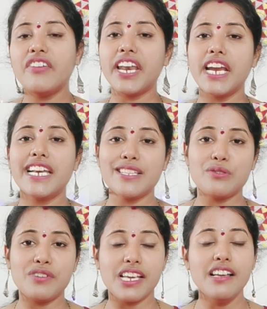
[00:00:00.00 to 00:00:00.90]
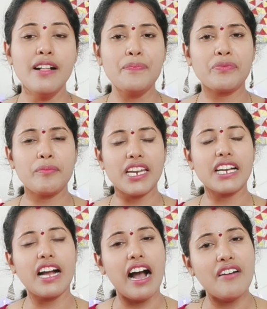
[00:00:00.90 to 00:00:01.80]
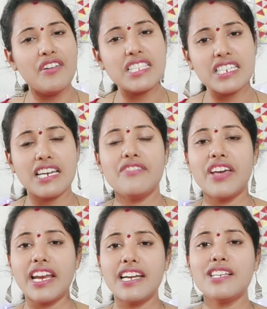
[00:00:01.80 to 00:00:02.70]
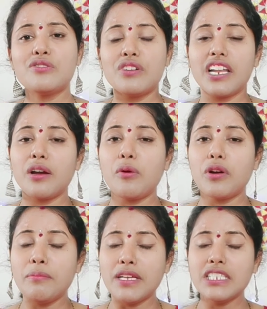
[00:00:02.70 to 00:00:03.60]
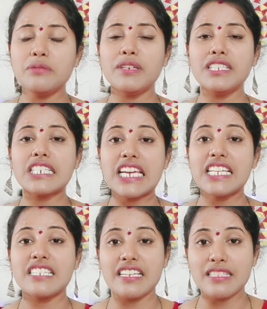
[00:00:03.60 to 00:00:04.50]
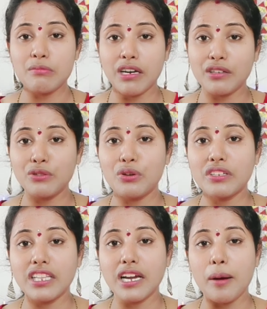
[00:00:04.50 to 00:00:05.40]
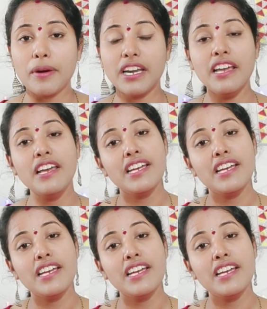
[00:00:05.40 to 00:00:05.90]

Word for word: వెరైటీస్ ఉంటాయి మనకు కావాల్సిన వెరైటీస్ ఉంటాయి కాబట్టి మంచి మంచి కీ చైన్స్ మనకు దొరుకుతాయి కాబట్టి